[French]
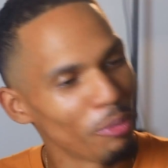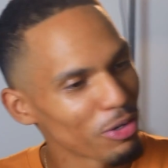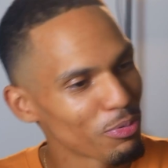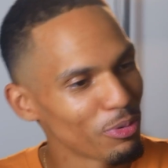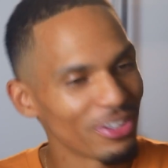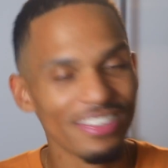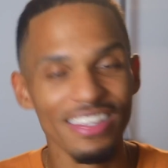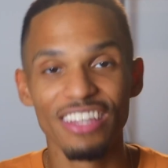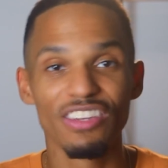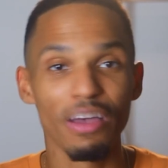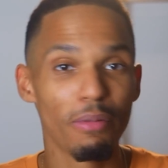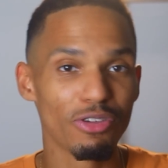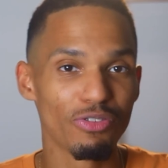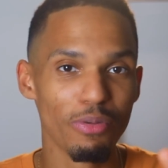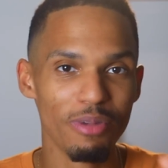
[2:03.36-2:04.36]
moi, je me disais,
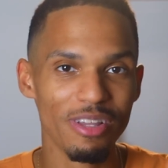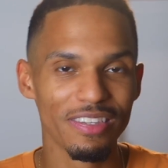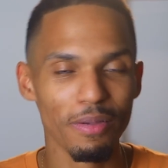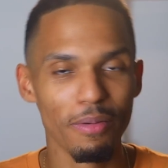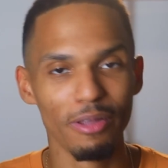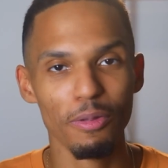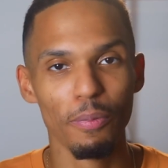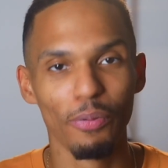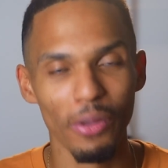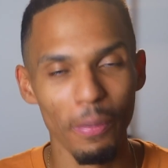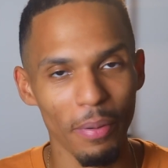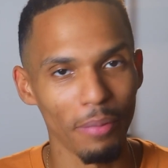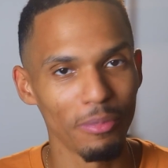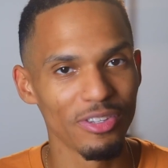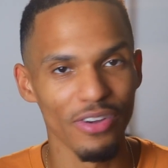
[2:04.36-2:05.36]
jamais je vais me laisser manipuler
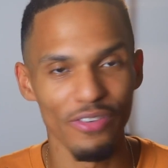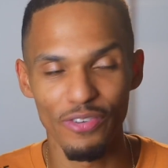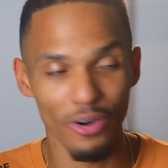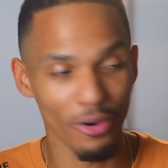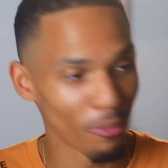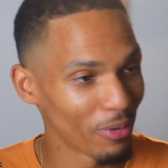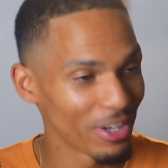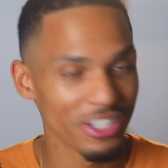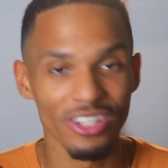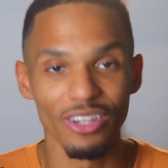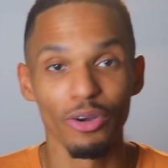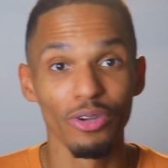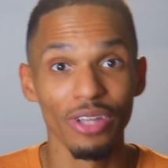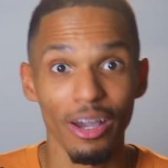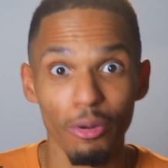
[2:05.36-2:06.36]
par mes enfants. Wesh,
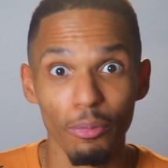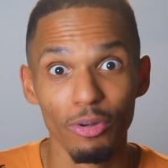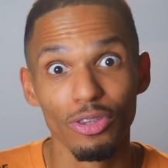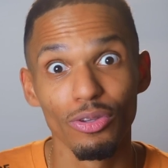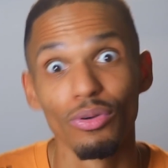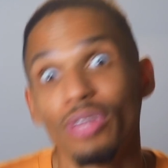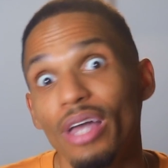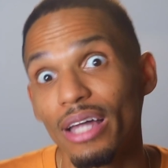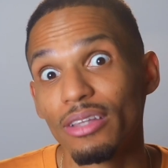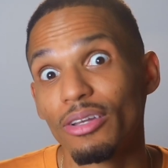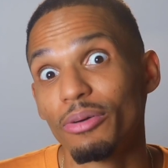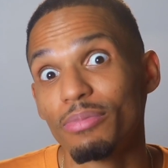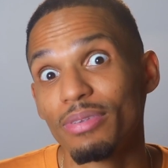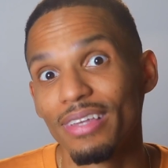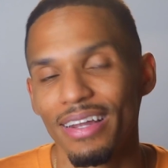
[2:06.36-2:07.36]
regarde comment ils te regardent
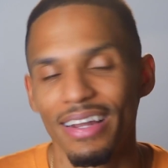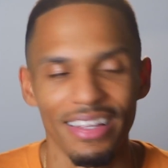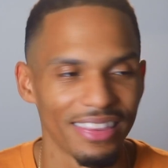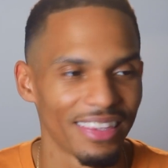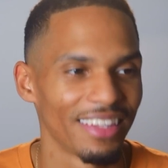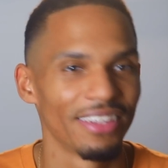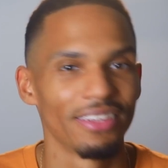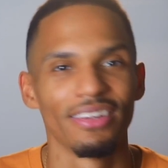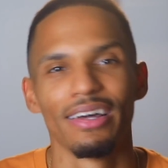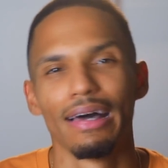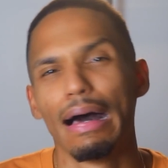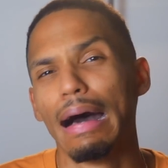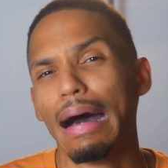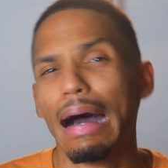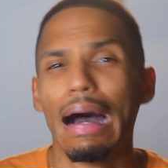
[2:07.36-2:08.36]
comme ça, là. T'es,
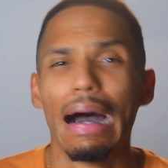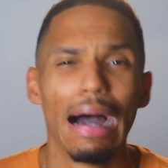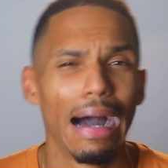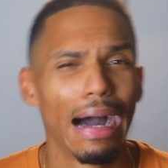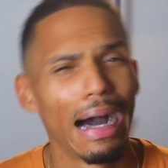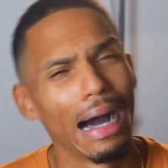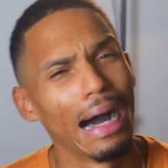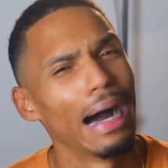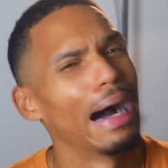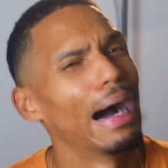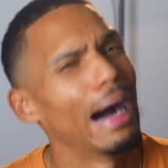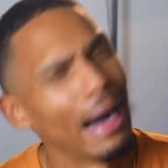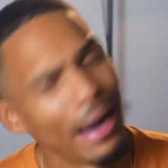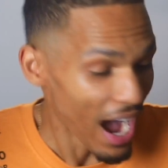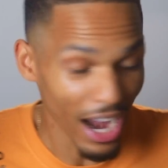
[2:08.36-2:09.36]

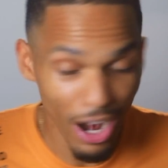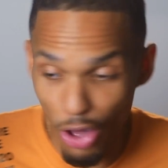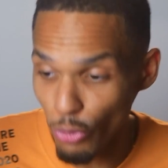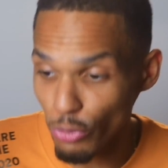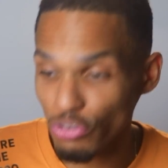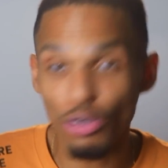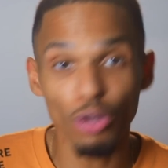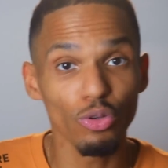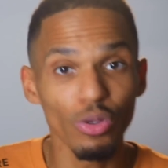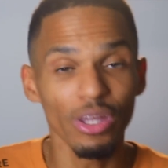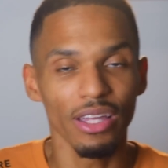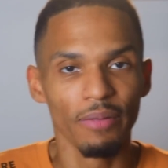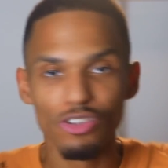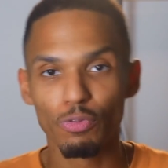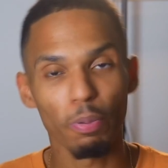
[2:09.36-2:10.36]
ah. Alors
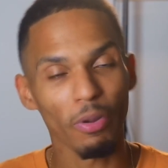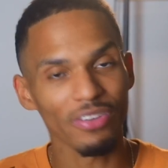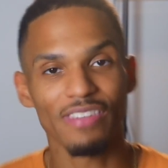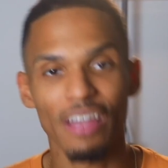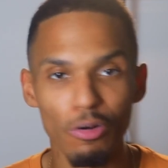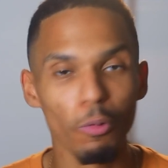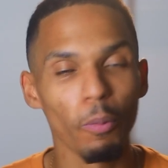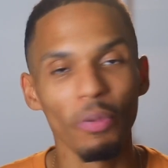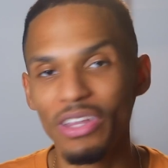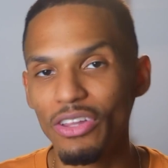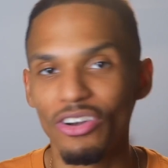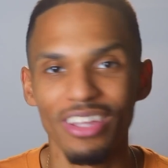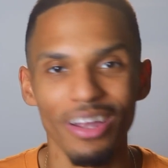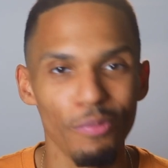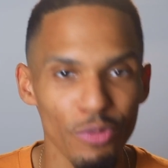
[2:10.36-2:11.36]
aujourd'hui, je pense que as compris
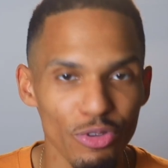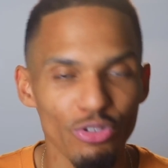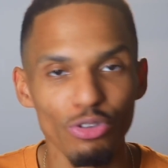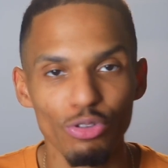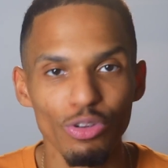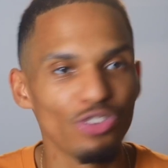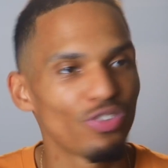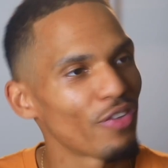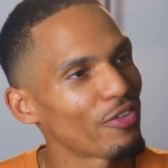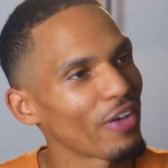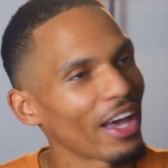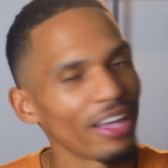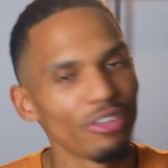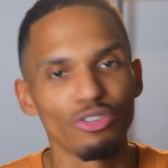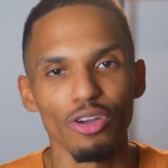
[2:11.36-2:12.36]
dans quel mood je suis. Je vais
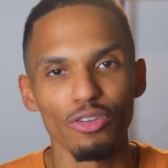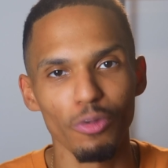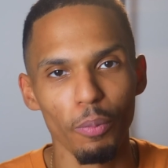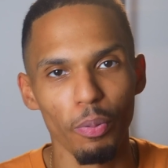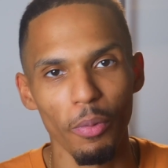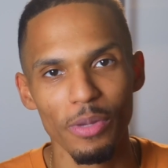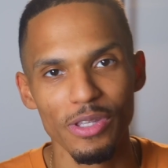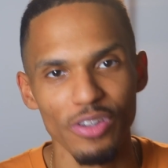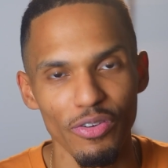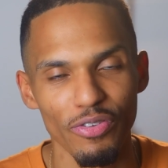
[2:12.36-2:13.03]
faire une chanson pour mes